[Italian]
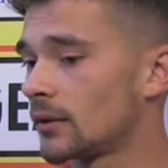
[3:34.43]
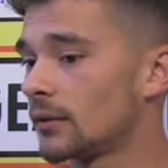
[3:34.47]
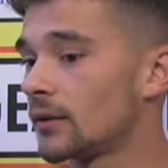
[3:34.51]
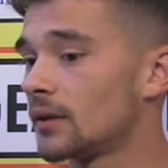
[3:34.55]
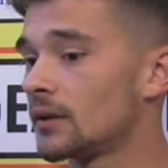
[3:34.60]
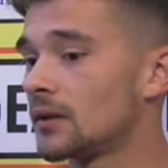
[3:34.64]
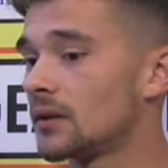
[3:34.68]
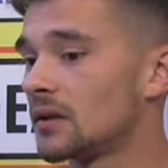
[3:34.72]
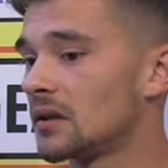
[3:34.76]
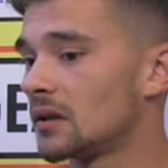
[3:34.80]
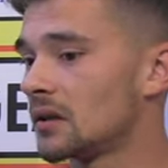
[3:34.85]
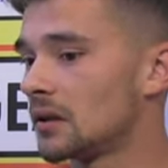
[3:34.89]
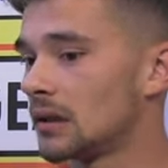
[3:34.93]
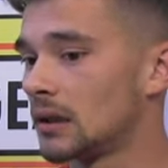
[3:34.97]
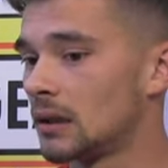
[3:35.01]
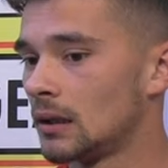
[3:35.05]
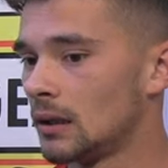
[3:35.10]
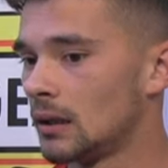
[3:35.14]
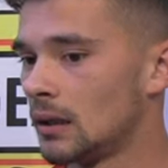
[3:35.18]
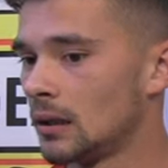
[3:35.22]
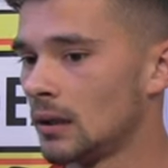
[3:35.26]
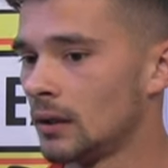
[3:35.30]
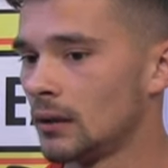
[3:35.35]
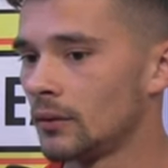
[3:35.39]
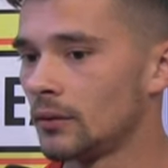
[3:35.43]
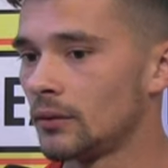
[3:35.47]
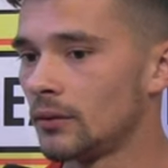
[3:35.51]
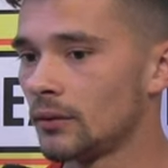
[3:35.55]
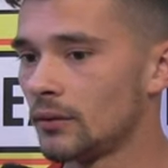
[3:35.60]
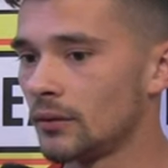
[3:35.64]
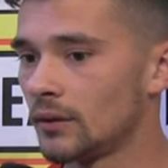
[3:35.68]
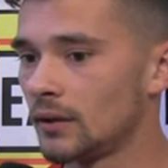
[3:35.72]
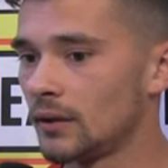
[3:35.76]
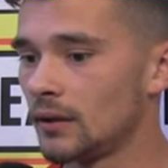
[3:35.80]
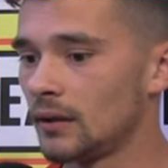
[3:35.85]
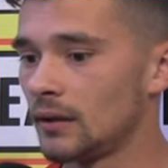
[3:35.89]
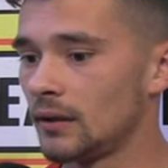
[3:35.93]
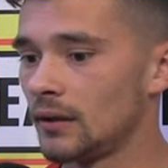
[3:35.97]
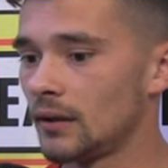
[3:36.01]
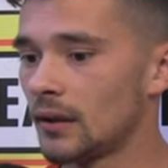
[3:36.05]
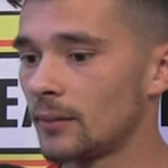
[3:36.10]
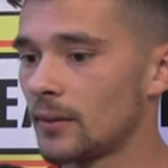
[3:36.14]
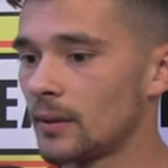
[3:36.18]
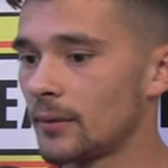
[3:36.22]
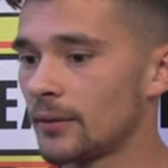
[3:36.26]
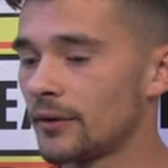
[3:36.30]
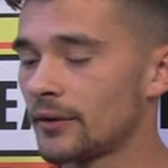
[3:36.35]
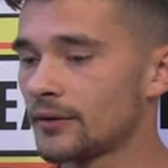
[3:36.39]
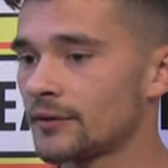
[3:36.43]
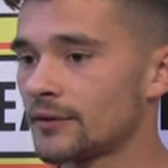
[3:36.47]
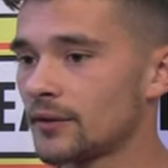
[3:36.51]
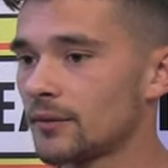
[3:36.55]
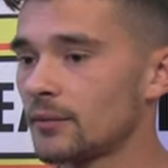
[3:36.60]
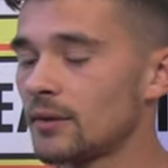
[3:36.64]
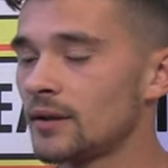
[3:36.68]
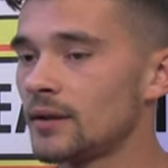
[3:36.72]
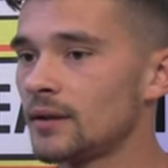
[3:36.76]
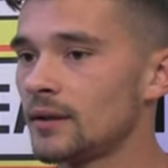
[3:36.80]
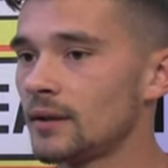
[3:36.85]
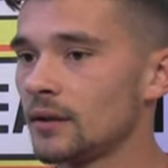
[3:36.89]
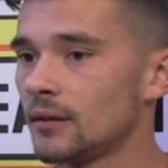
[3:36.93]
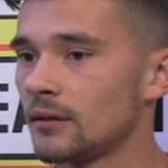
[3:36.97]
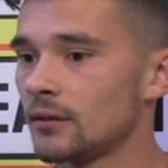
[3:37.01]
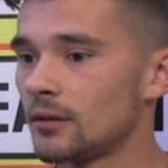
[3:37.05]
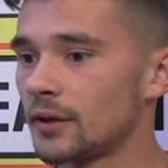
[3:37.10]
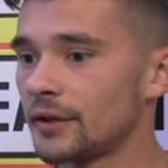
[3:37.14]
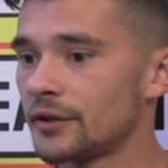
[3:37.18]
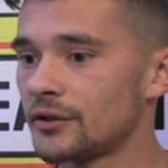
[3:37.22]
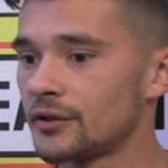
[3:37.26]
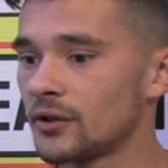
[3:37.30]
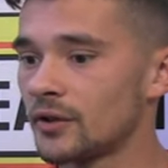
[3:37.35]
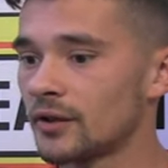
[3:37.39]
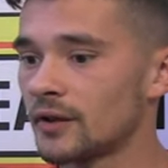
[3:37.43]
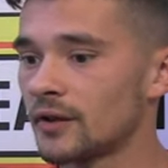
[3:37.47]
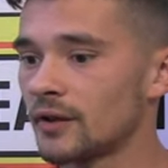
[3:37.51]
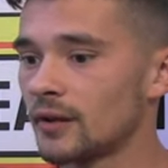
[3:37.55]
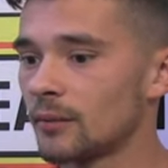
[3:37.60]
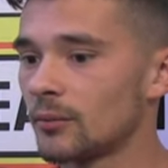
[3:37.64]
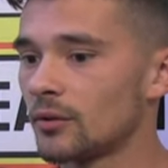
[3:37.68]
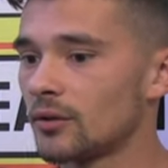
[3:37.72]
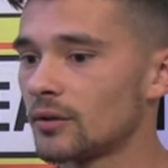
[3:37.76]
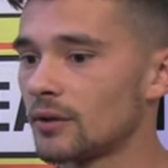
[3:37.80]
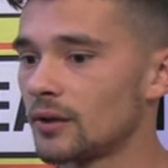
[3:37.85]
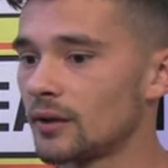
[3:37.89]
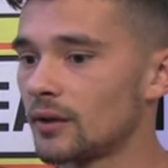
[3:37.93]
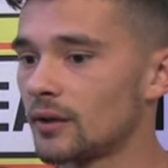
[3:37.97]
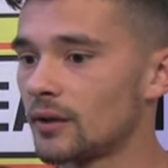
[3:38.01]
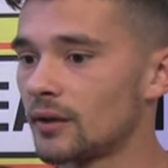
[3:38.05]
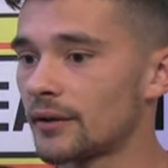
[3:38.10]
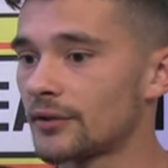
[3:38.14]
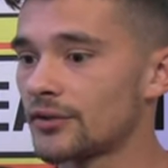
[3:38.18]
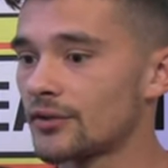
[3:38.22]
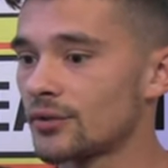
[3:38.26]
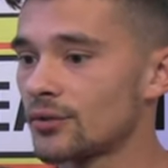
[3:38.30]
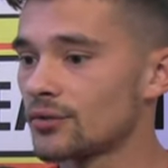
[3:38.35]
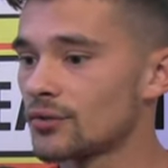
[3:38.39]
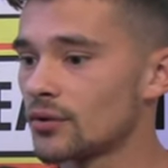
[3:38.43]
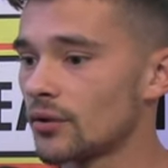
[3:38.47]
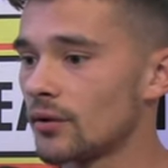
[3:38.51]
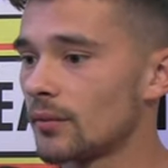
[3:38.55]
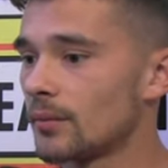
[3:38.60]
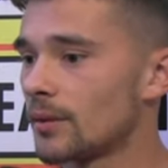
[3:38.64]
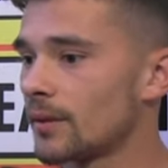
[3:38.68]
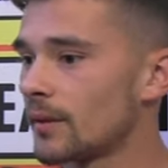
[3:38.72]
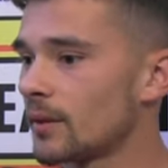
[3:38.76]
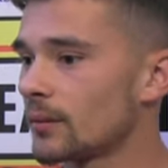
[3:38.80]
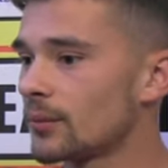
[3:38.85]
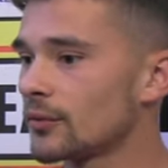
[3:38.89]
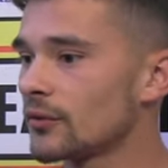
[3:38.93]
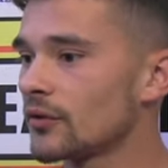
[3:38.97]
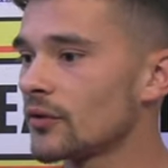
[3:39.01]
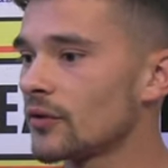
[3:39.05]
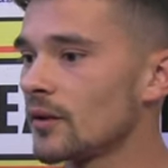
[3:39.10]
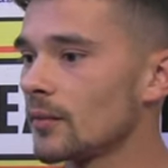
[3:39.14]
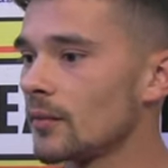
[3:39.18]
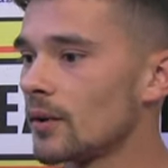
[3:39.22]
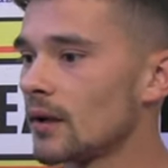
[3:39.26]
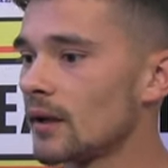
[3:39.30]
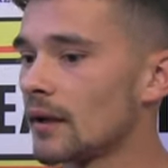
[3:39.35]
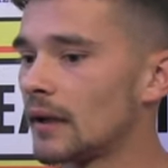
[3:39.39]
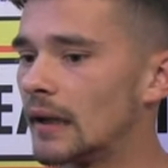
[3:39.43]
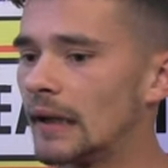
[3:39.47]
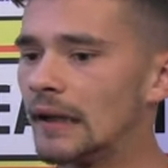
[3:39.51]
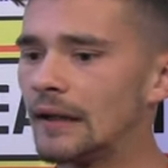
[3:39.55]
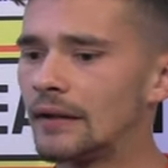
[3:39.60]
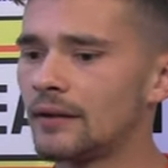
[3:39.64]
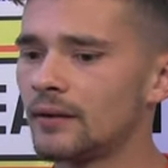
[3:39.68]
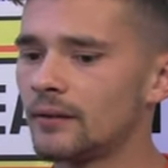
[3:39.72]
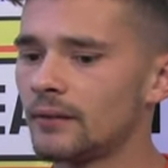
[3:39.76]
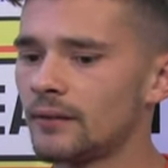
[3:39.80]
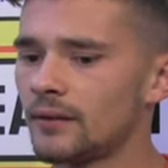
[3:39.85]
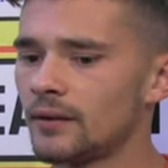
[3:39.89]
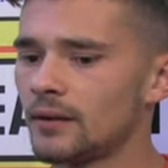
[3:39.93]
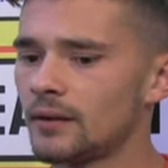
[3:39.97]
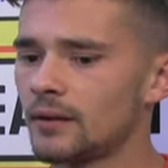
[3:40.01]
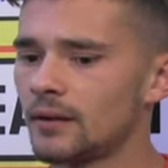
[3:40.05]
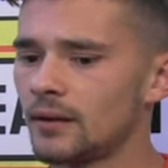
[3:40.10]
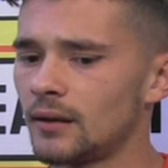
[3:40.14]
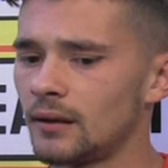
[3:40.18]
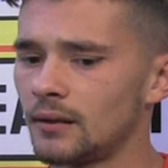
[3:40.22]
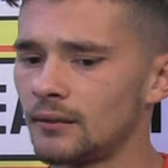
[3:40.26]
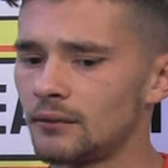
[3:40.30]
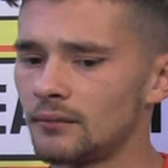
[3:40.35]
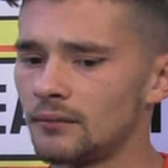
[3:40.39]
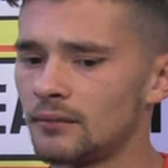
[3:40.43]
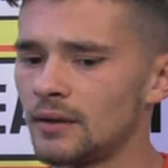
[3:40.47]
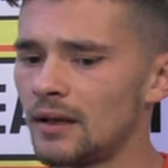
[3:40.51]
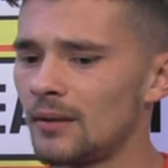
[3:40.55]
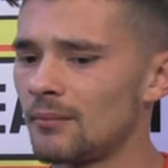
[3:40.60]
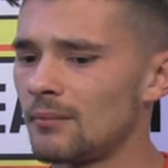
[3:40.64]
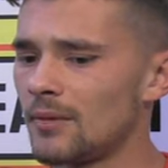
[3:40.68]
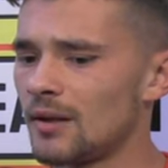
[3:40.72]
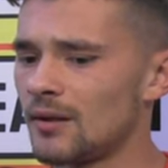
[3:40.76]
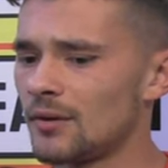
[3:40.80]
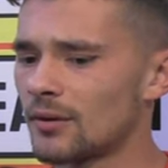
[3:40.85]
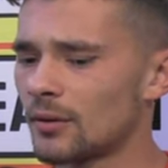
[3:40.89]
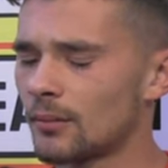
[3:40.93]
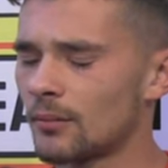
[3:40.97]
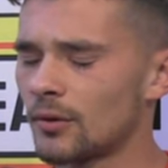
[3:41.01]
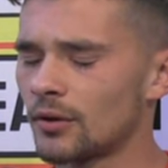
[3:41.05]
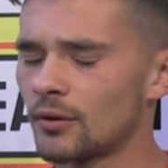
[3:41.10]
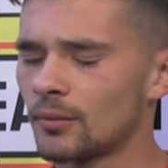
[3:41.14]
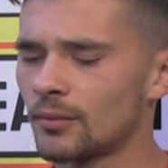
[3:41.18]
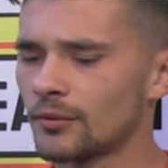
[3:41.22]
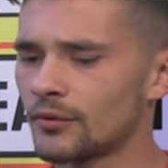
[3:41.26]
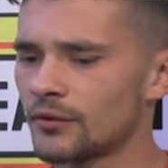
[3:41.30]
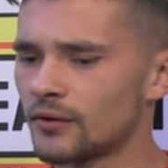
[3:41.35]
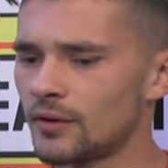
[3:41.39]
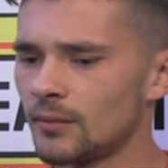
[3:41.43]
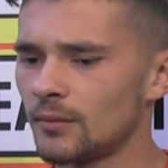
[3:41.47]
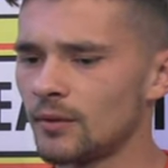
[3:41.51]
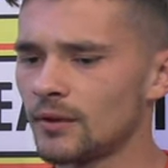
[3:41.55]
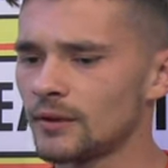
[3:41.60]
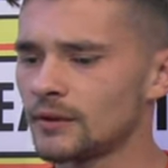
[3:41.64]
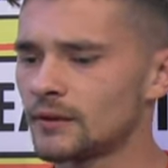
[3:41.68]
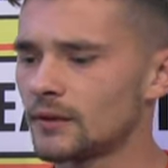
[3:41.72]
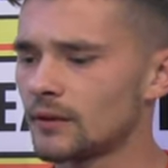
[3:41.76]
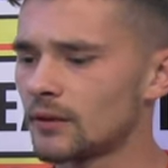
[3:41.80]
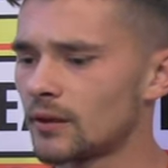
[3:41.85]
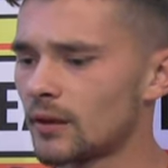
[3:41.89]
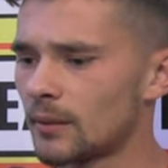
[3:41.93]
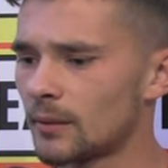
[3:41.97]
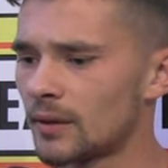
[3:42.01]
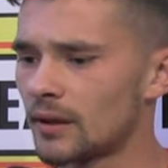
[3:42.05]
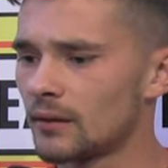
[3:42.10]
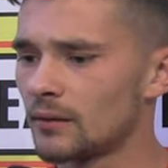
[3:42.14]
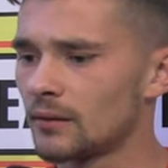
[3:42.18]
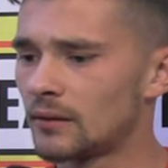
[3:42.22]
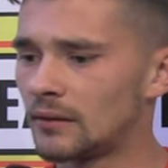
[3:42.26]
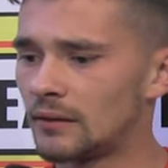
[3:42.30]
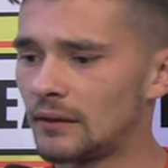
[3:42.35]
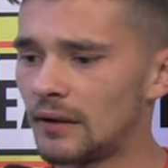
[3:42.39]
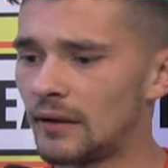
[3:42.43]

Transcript: Quindi noi abbiamo il nostro obiettivo e cercheremo di raggiungerlo il prima possibile e di finire nel miglior modo possibile sicuramente,